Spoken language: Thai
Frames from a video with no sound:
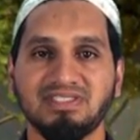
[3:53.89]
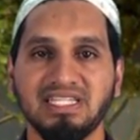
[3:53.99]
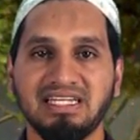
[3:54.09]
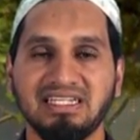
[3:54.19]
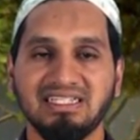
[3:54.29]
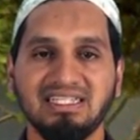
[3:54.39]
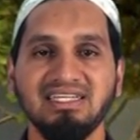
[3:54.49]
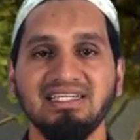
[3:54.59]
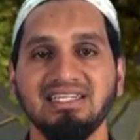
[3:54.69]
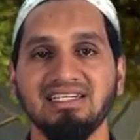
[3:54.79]
สิ่ง
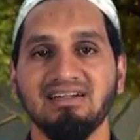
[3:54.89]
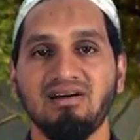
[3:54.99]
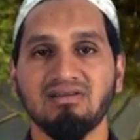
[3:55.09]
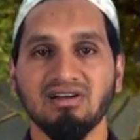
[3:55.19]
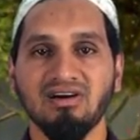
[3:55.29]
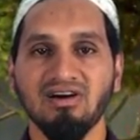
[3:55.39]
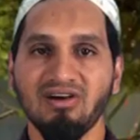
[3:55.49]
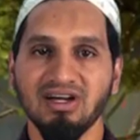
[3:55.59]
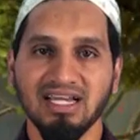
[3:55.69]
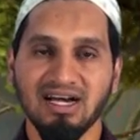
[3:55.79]
ที่รอค
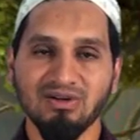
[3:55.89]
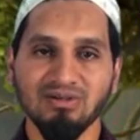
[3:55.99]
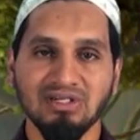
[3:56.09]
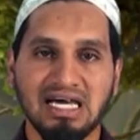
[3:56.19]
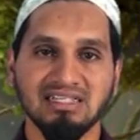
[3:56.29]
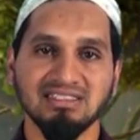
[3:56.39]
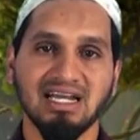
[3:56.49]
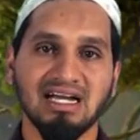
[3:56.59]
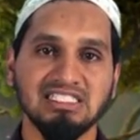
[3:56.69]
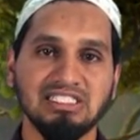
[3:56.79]
อยเขาหลัง
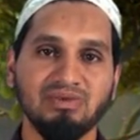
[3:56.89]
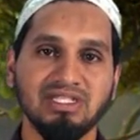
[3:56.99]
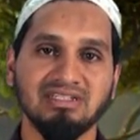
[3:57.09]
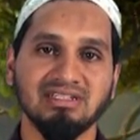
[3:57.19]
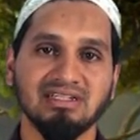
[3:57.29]
จากชีวิต